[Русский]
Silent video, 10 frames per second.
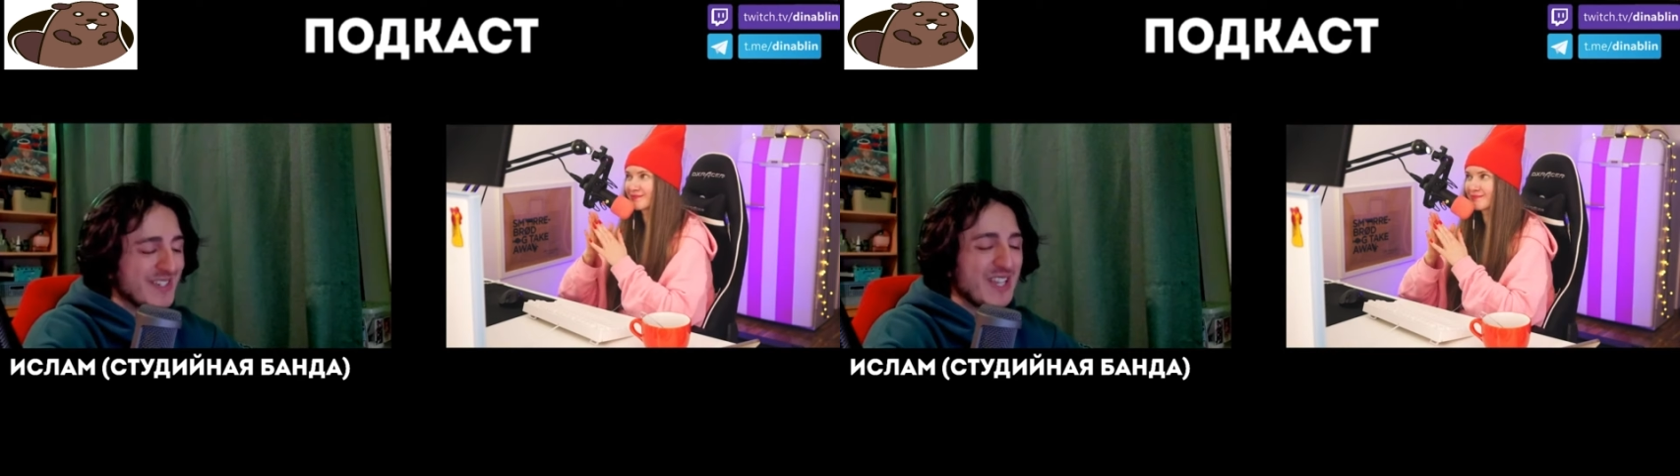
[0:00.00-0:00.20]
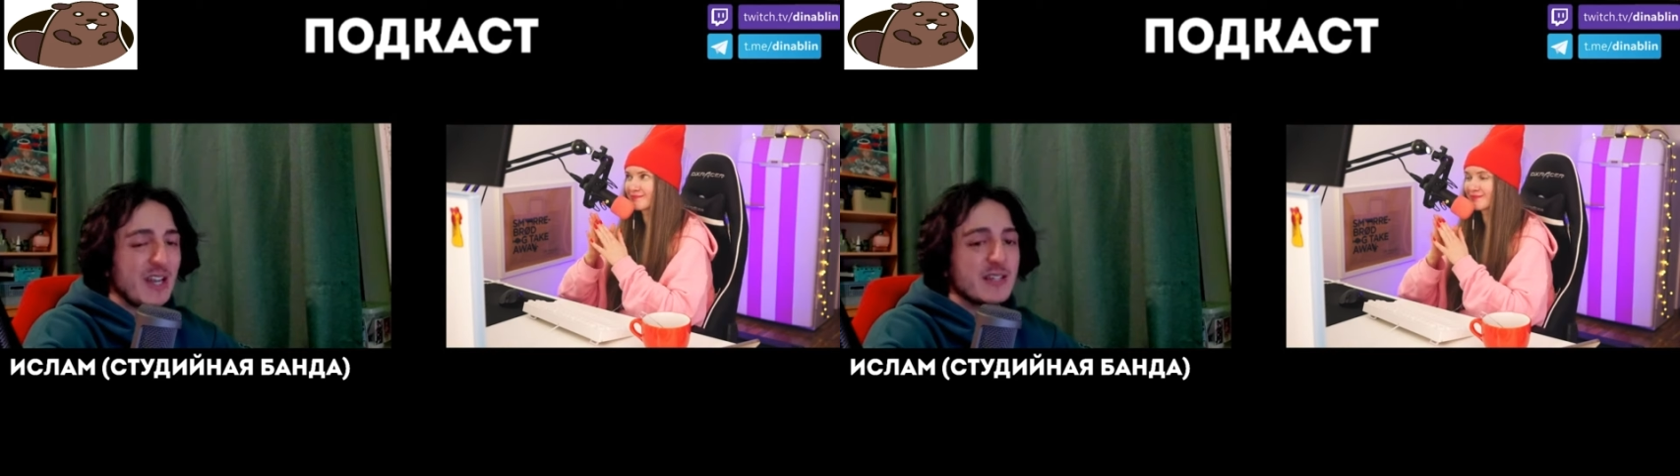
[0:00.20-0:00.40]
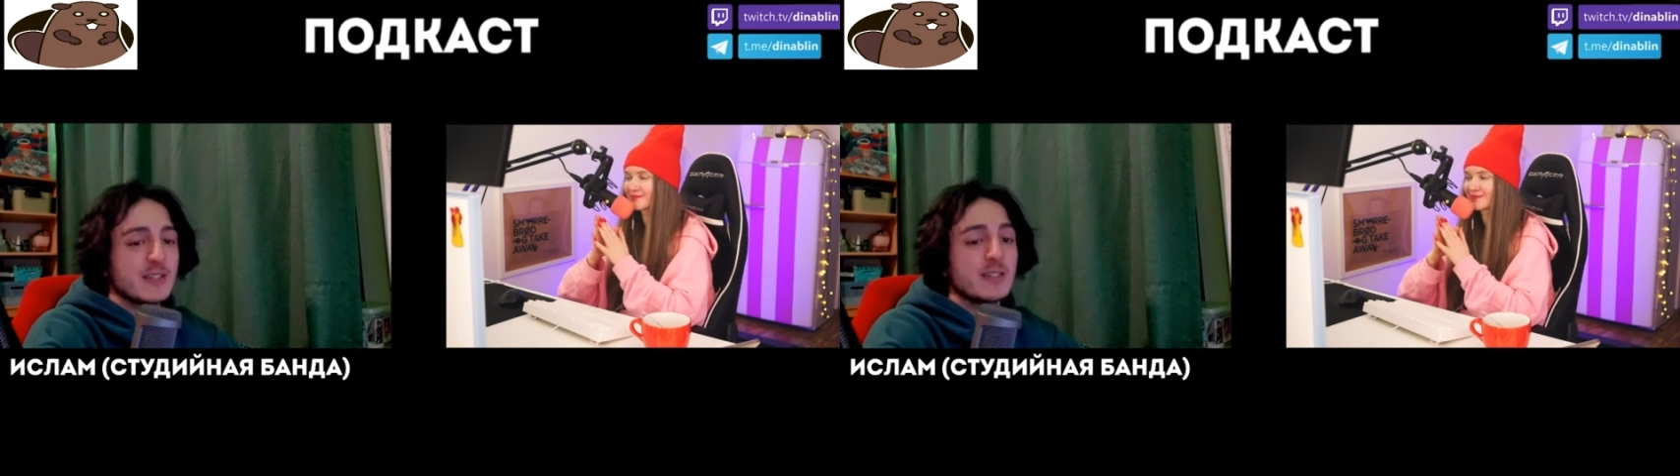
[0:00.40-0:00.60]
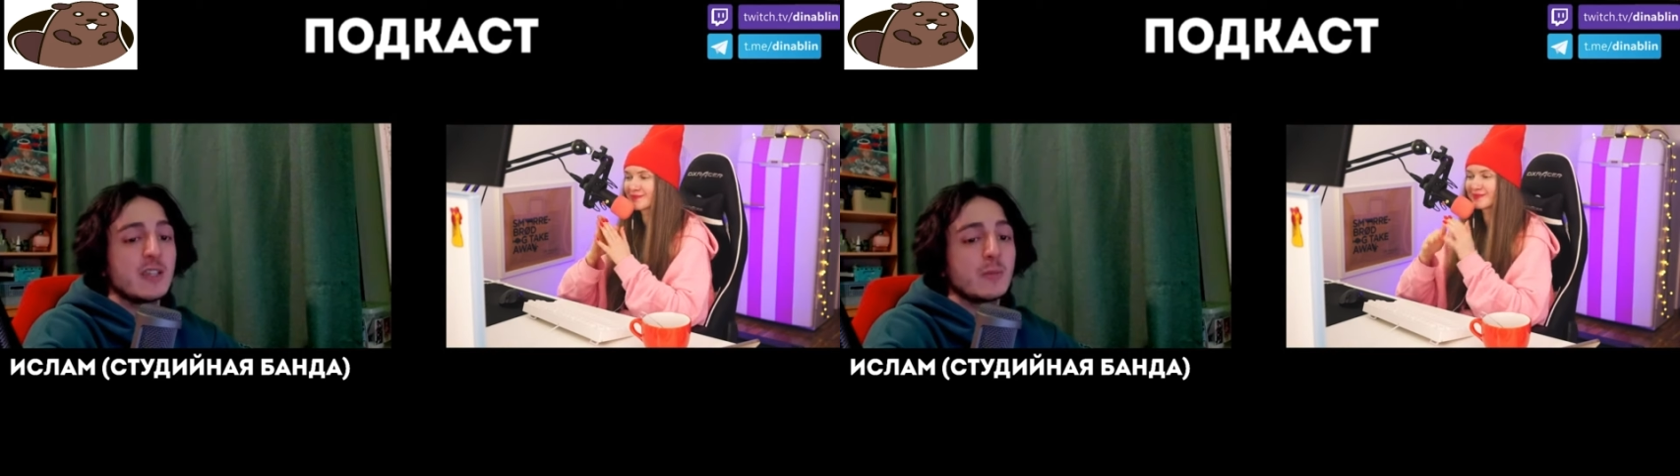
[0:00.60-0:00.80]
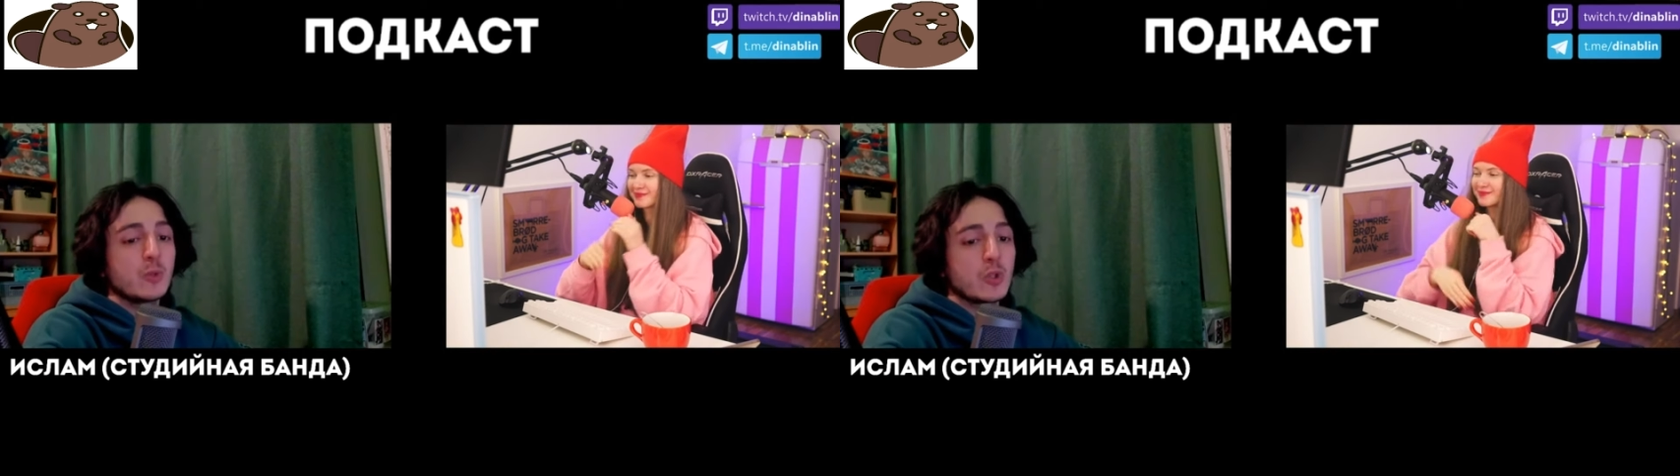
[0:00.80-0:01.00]
старайтесь
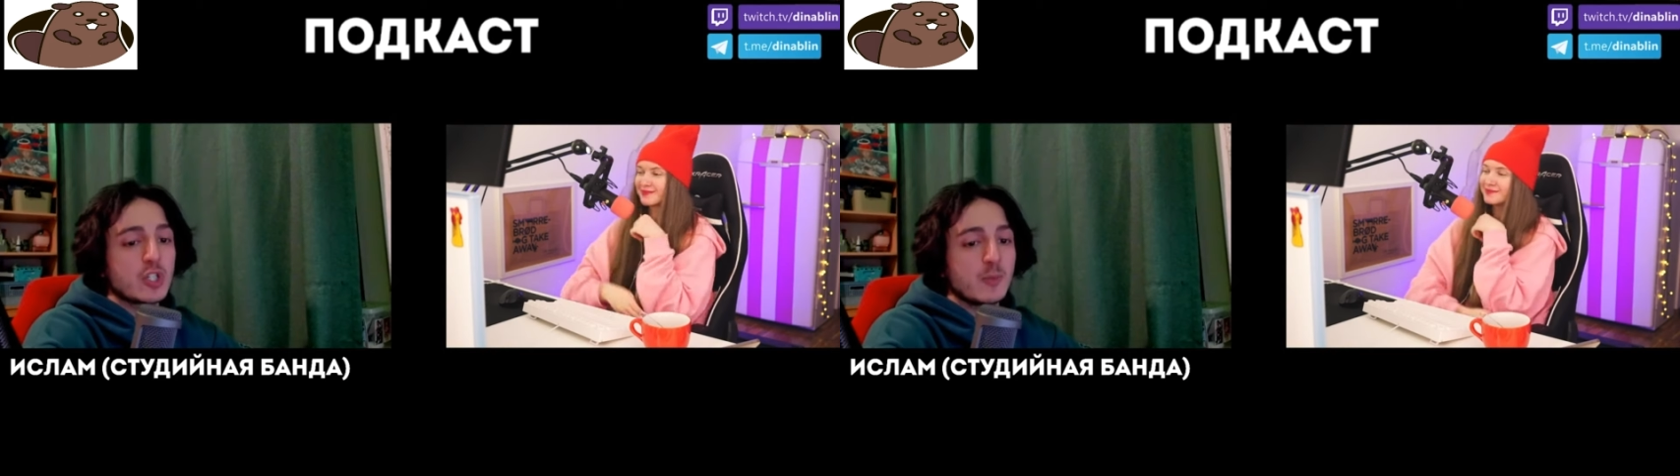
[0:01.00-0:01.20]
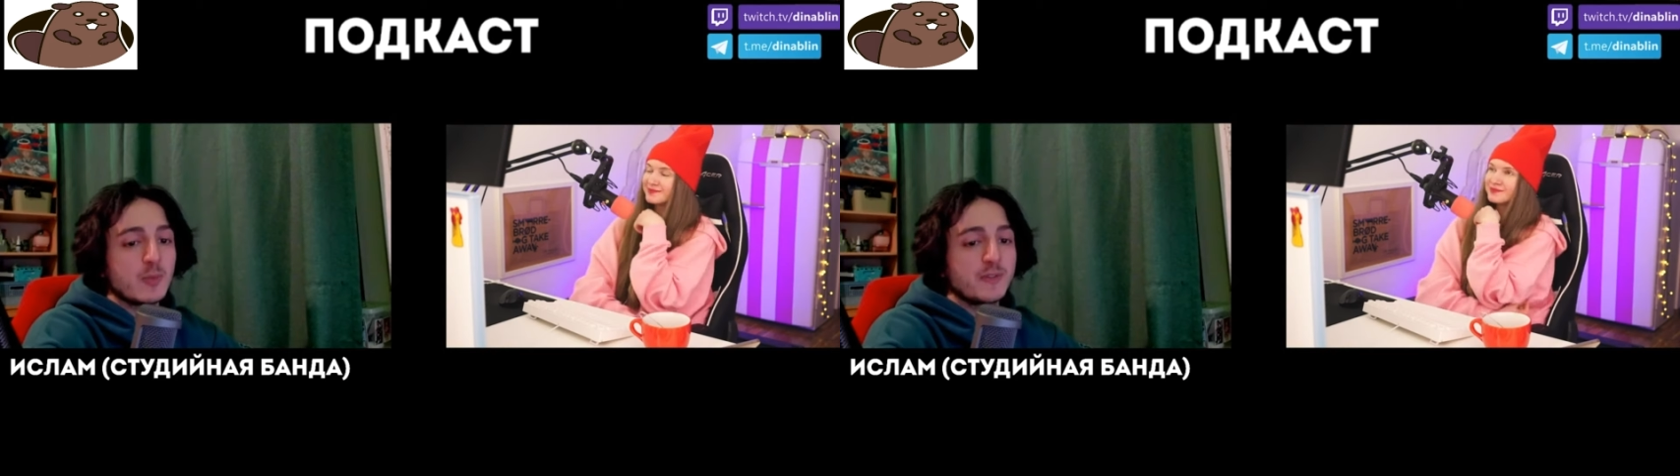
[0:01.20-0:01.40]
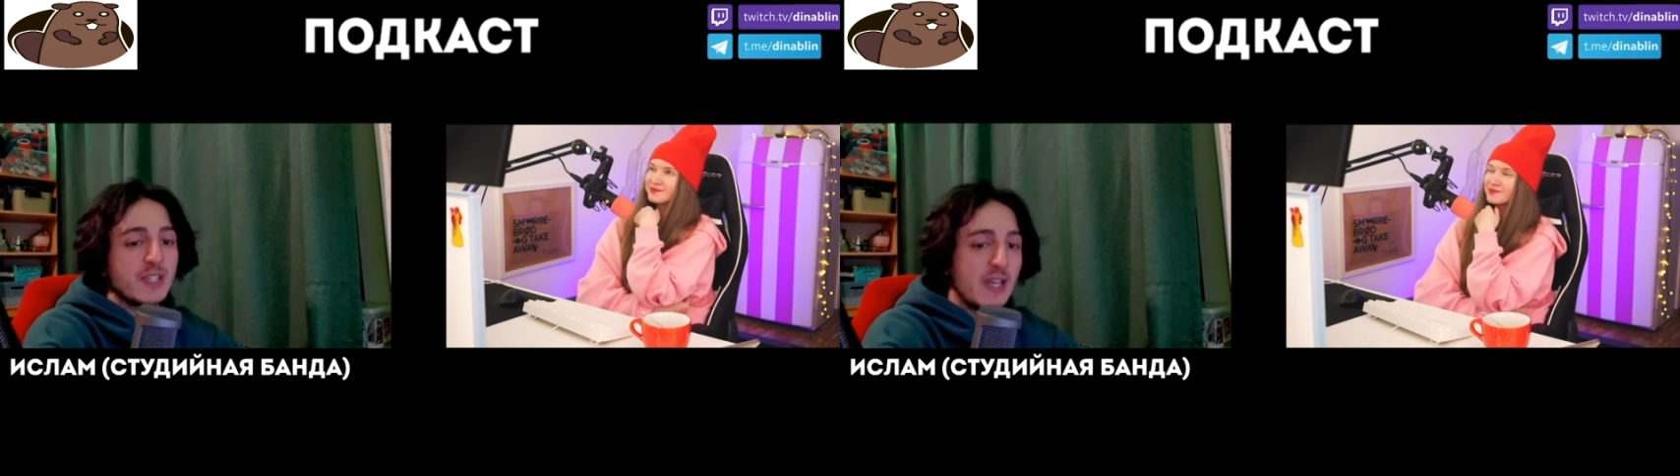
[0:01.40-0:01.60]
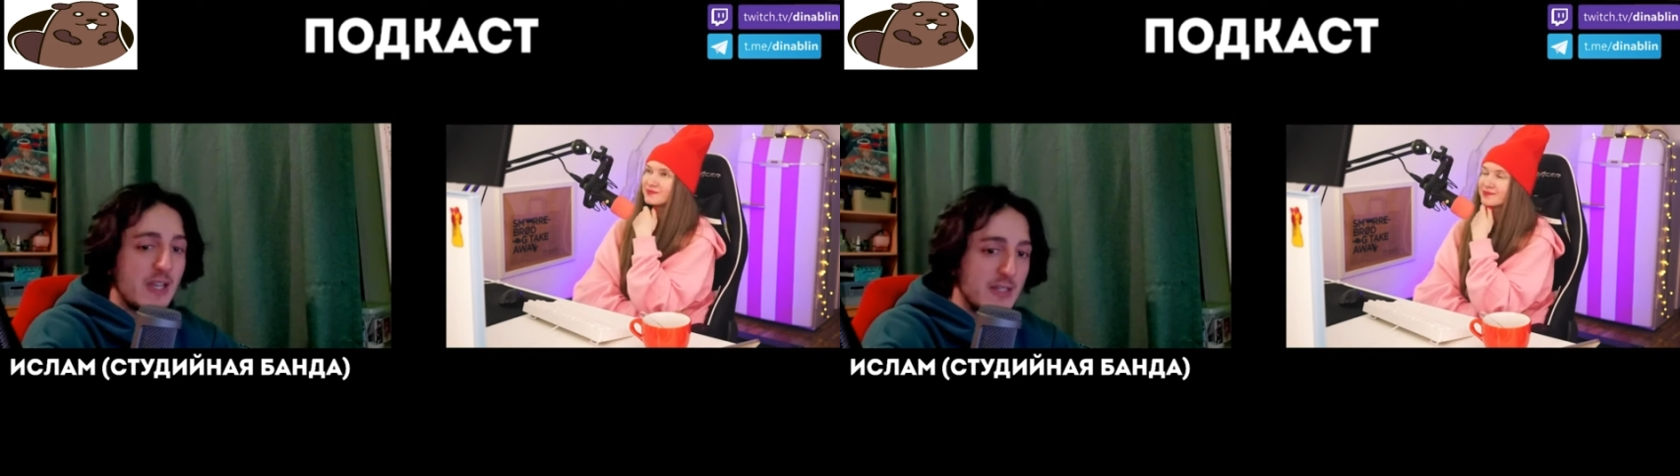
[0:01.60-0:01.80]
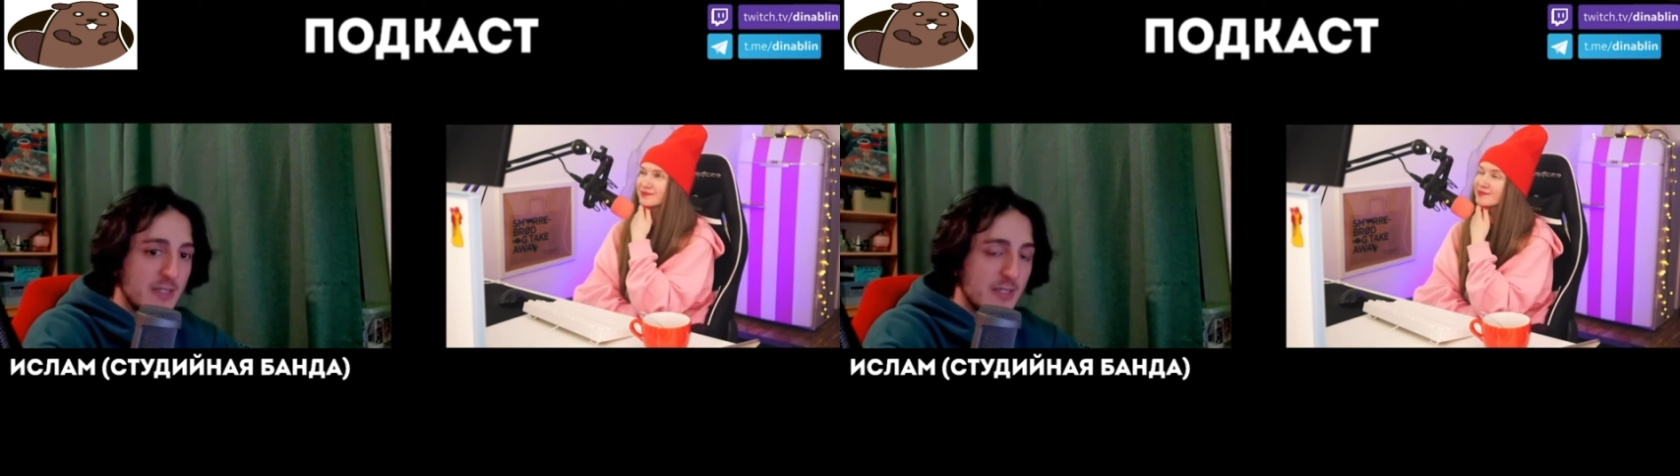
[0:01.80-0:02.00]
немножко
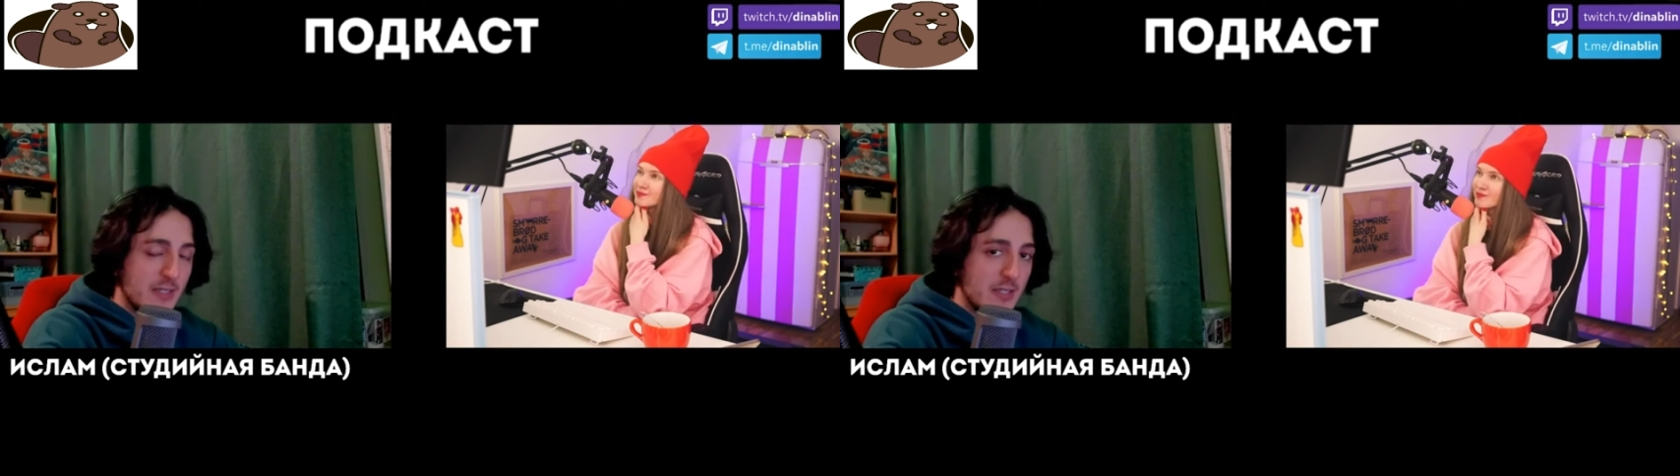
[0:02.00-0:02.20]
повторить,